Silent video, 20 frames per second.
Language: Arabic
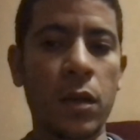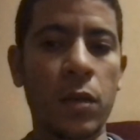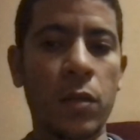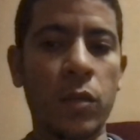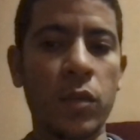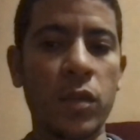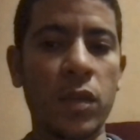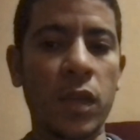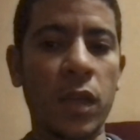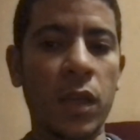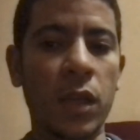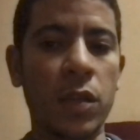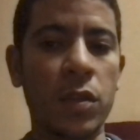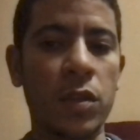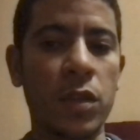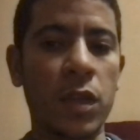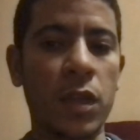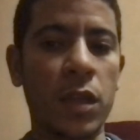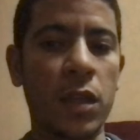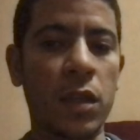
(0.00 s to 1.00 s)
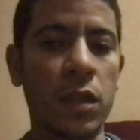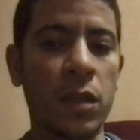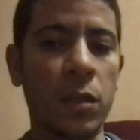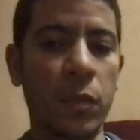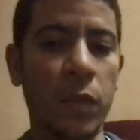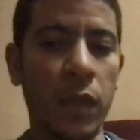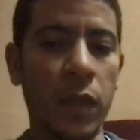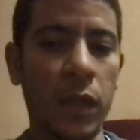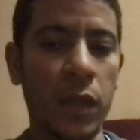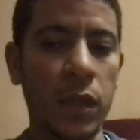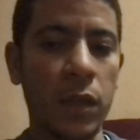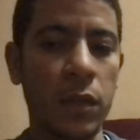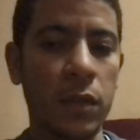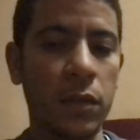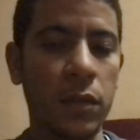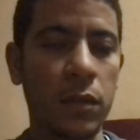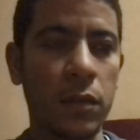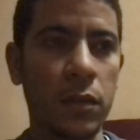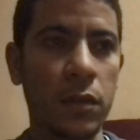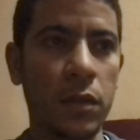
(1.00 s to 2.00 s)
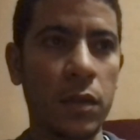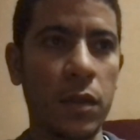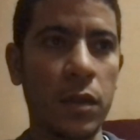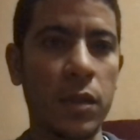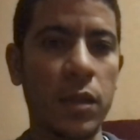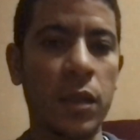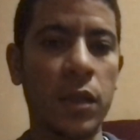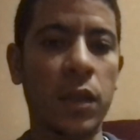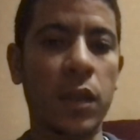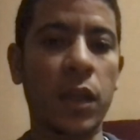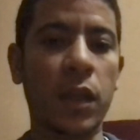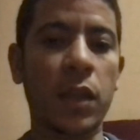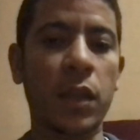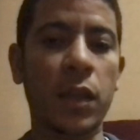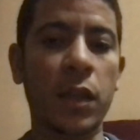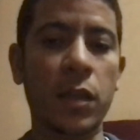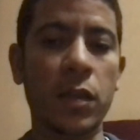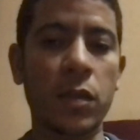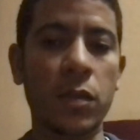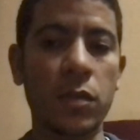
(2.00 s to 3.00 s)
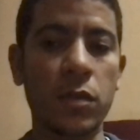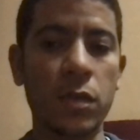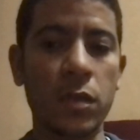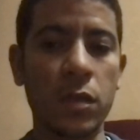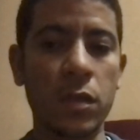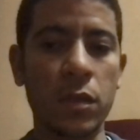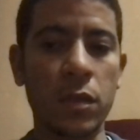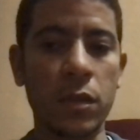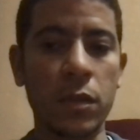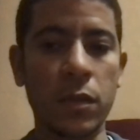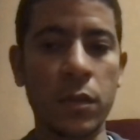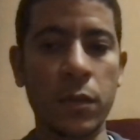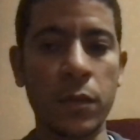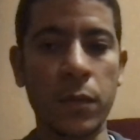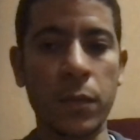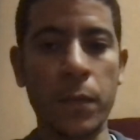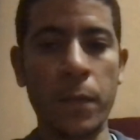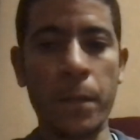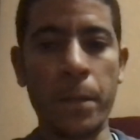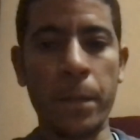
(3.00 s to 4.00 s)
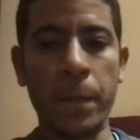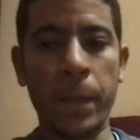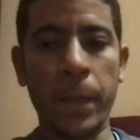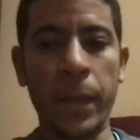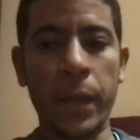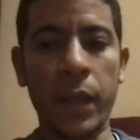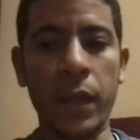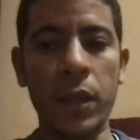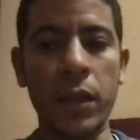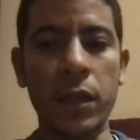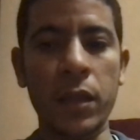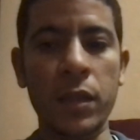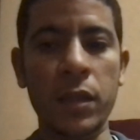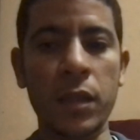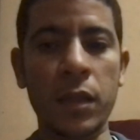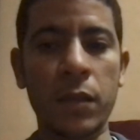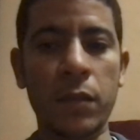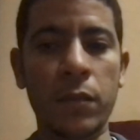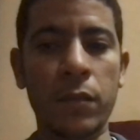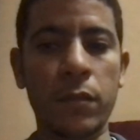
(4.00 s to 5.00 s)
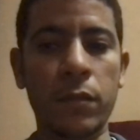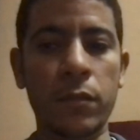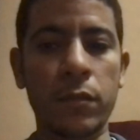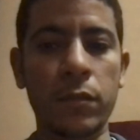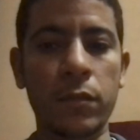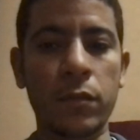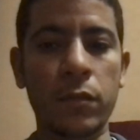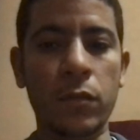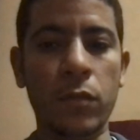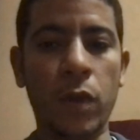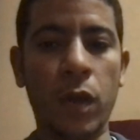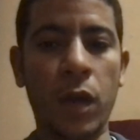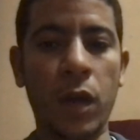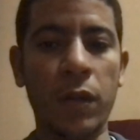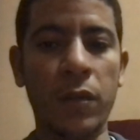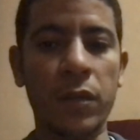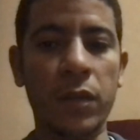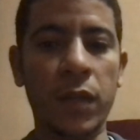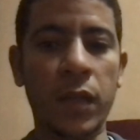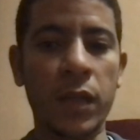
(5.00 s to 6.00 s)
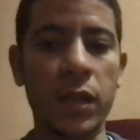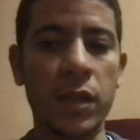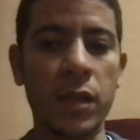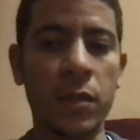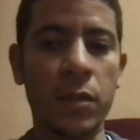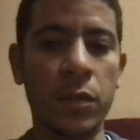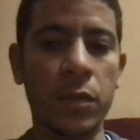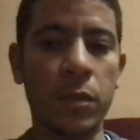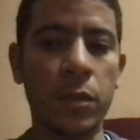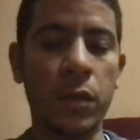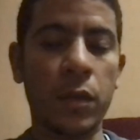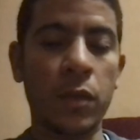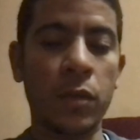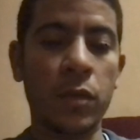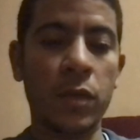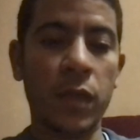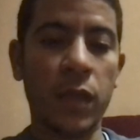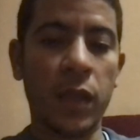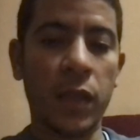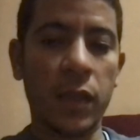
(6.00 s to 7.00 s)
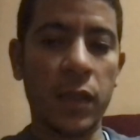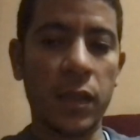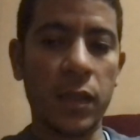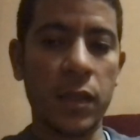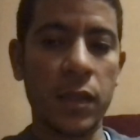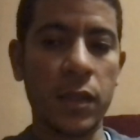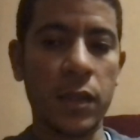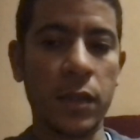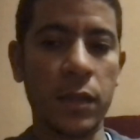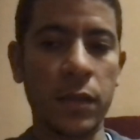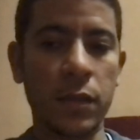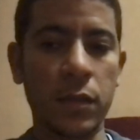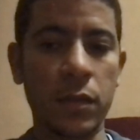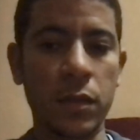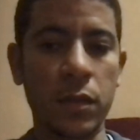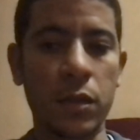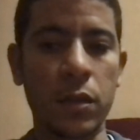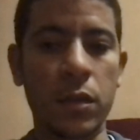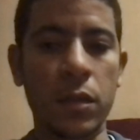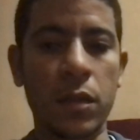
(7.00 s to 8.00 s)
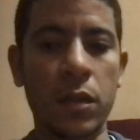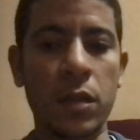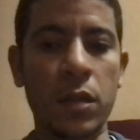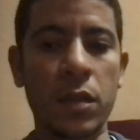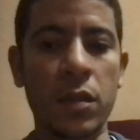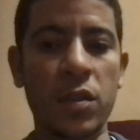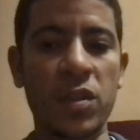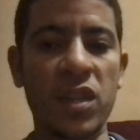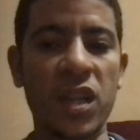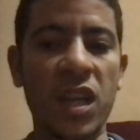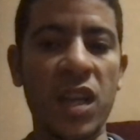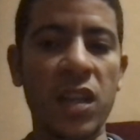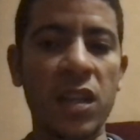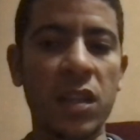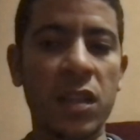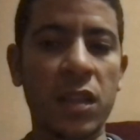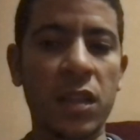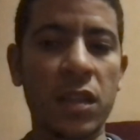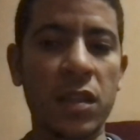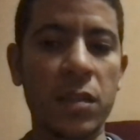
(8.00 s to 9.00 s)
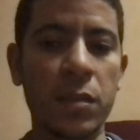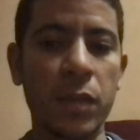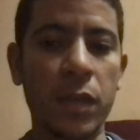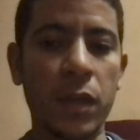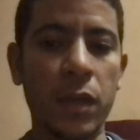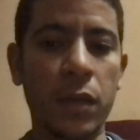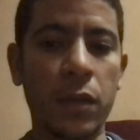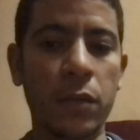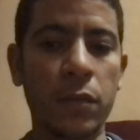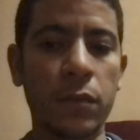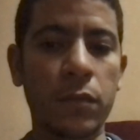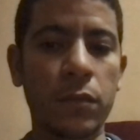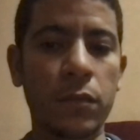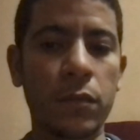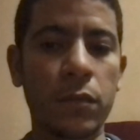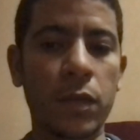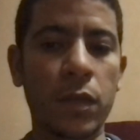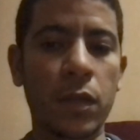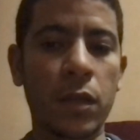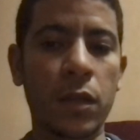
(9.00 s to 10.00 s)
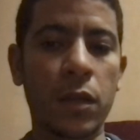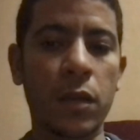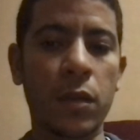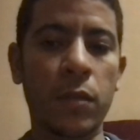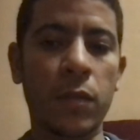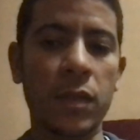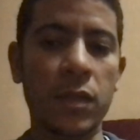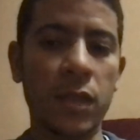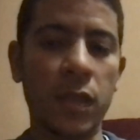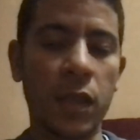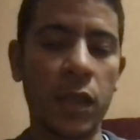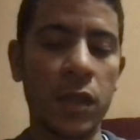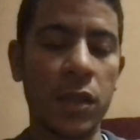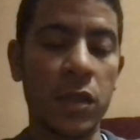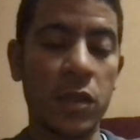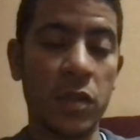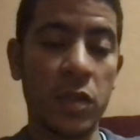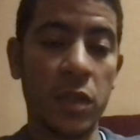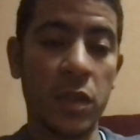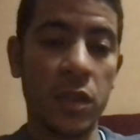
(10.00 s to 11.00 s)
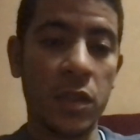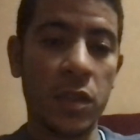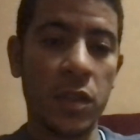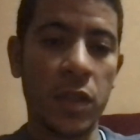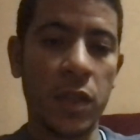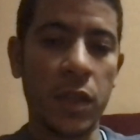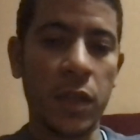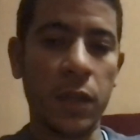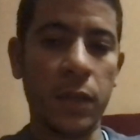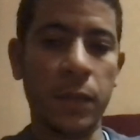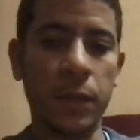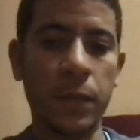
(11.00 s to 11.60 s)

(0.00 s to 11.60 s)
مستخرج شهادة الميلاد لزكت خير نيسونس التزام محافظ الحسابات بتوزيع الحصص شهادة التسمية من مصالح سجل تجاري